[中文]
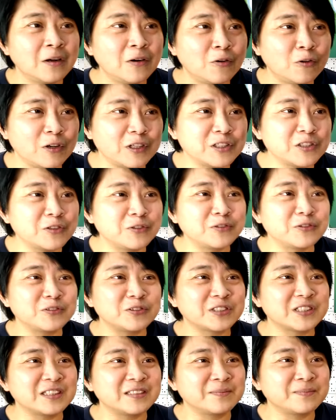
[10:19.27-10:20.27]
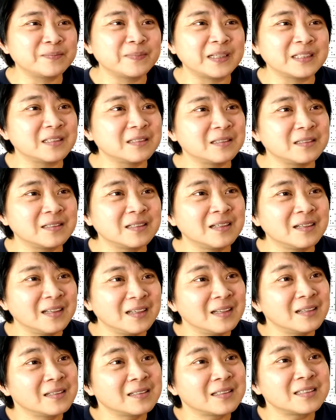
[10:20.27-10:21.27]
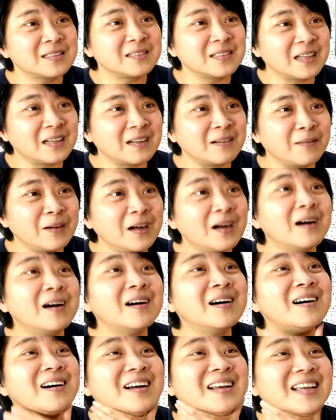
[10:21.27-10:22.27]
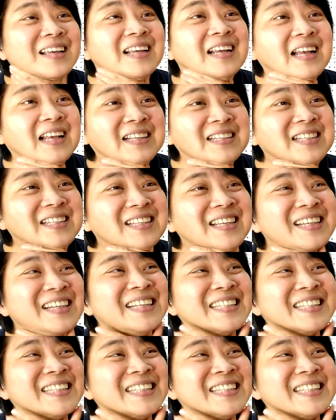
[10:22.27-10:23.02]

回送女生白色，是这样吗？应该是。